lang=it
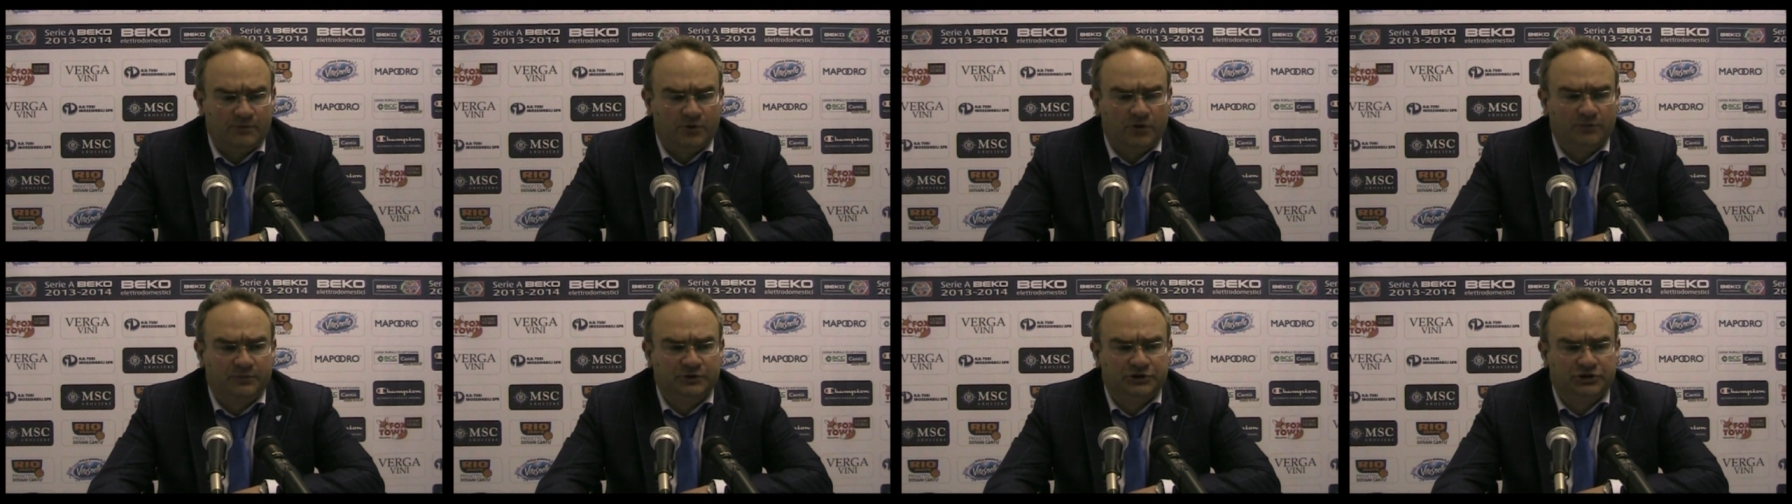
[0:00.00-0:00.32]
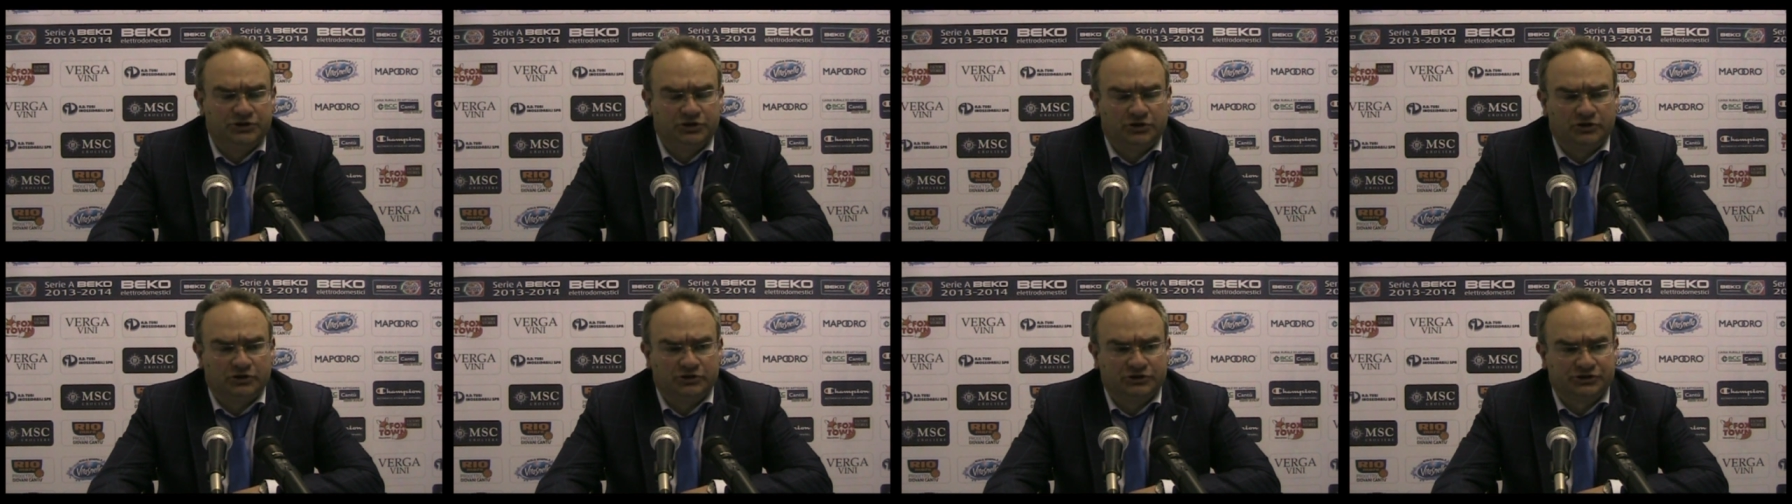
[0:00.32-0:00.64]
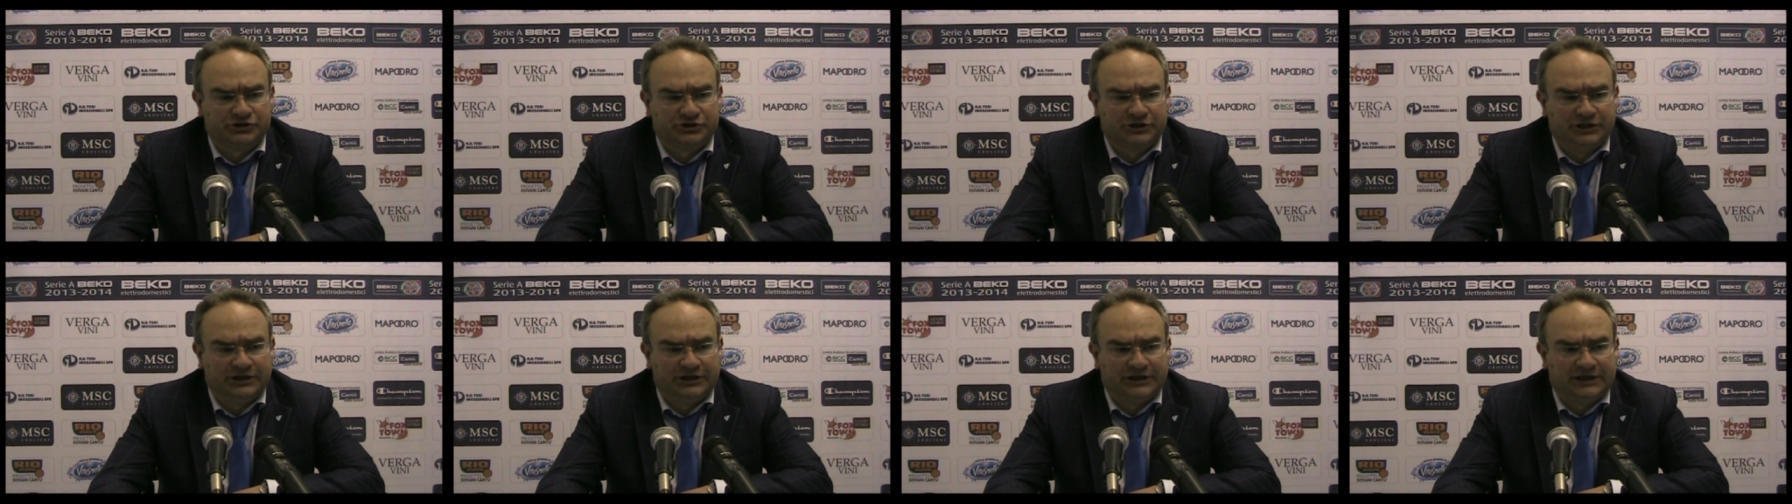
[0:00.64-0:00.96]
Bobby
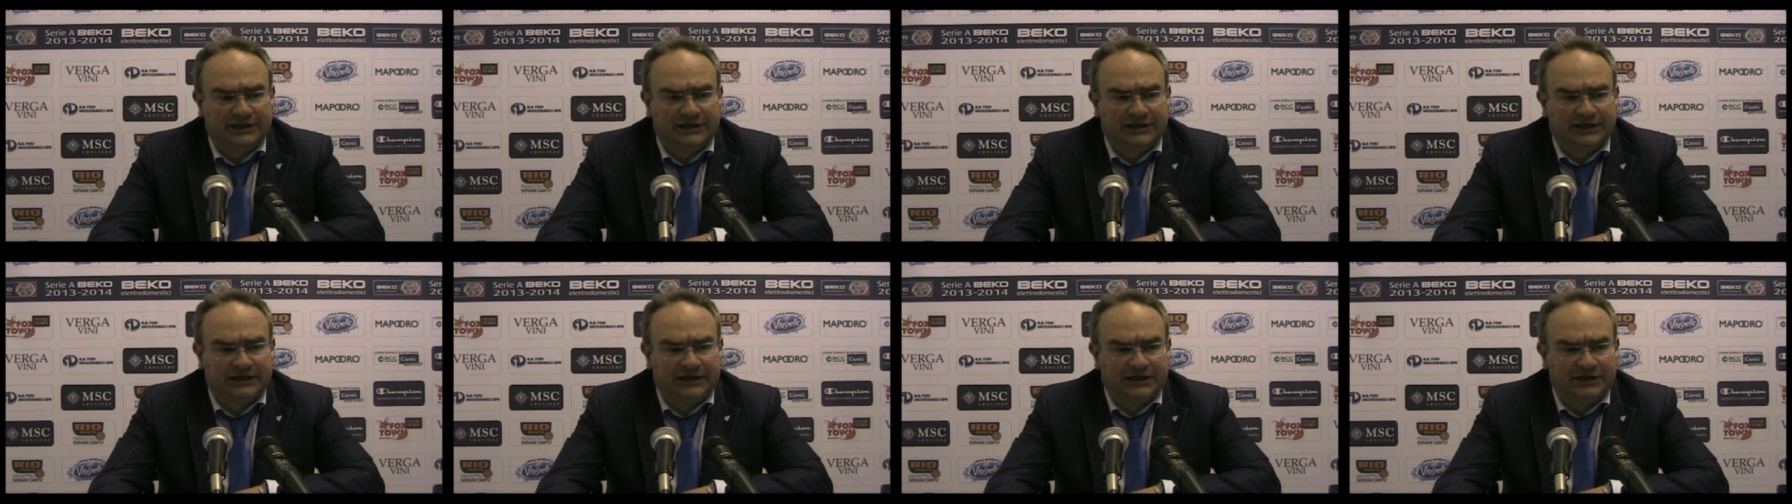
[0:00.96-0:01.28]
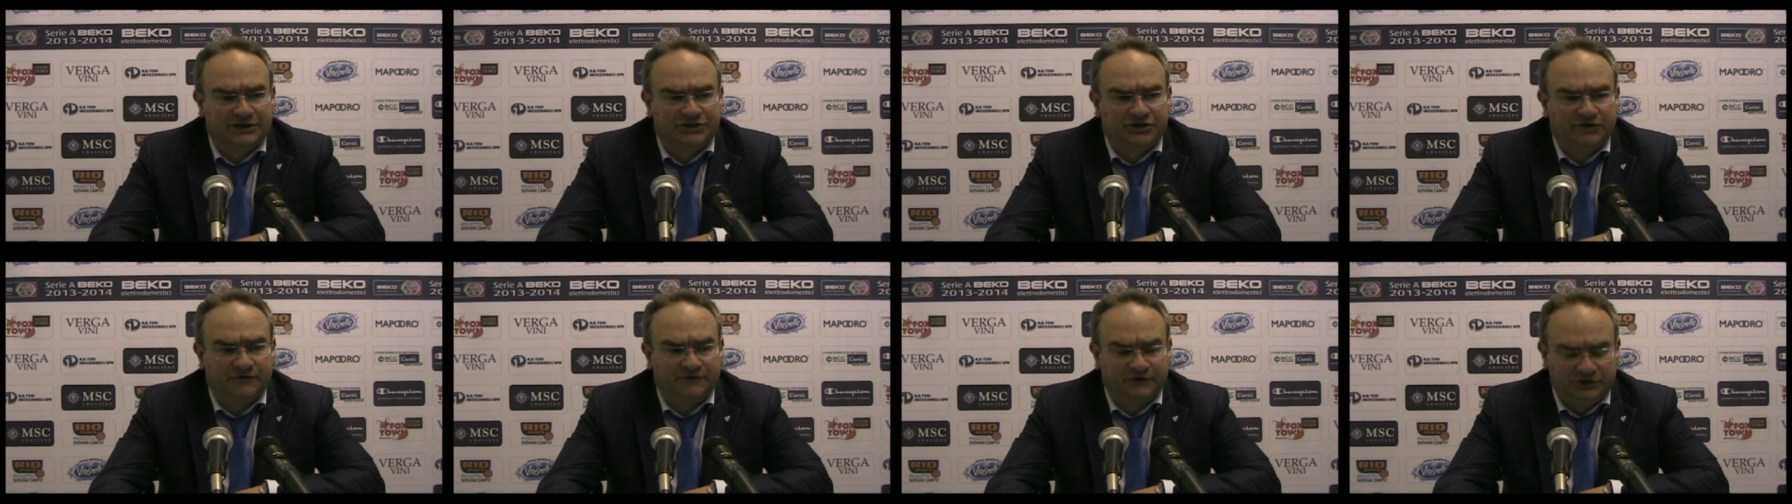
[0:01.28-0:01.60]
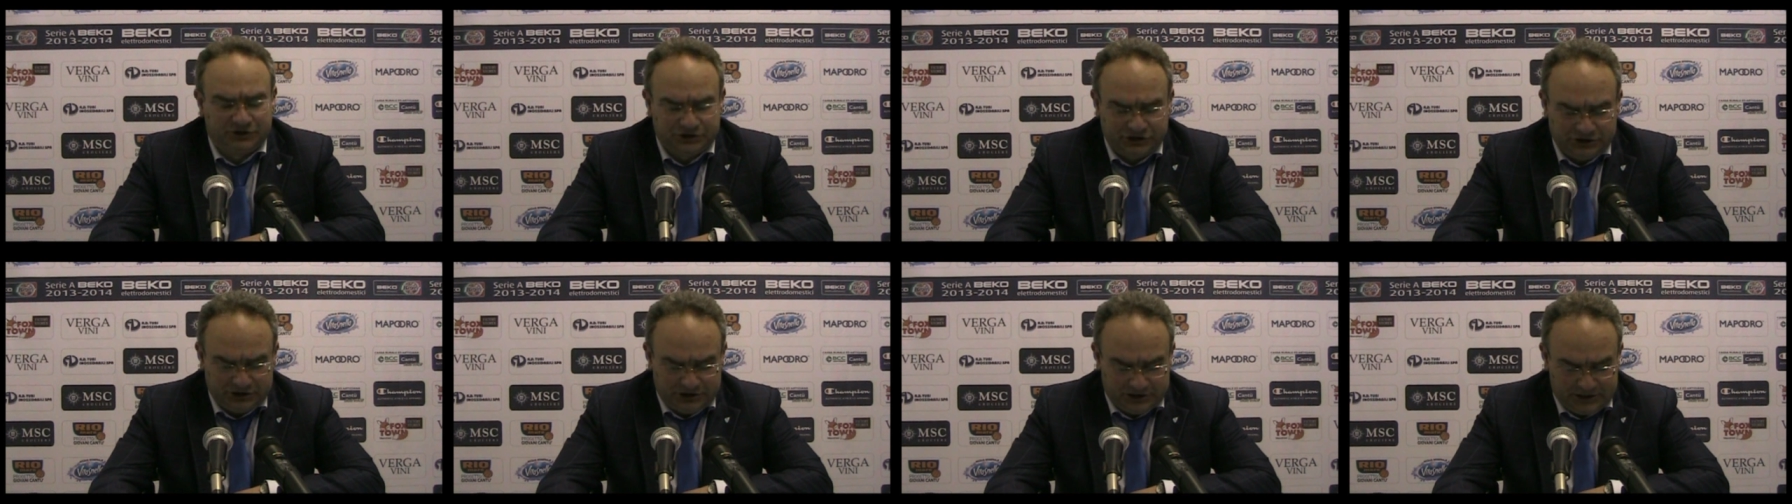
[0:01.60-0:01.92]
Jones e
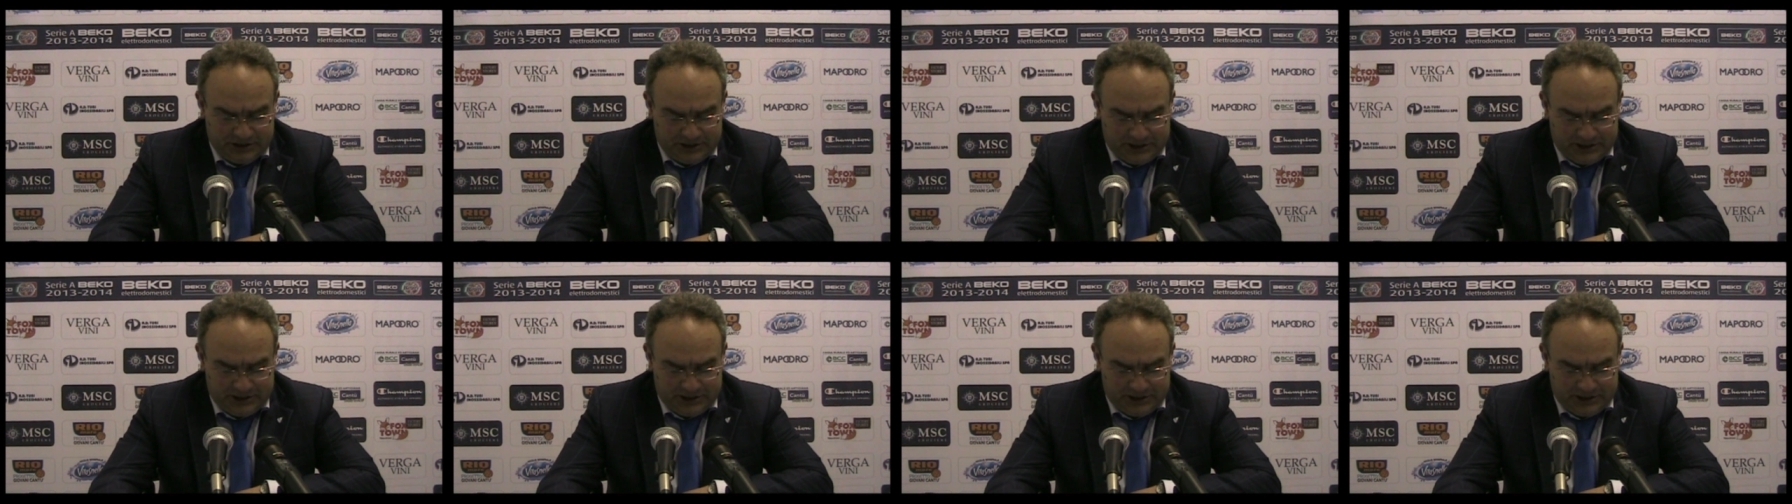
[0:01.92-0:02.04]
Kanacevic.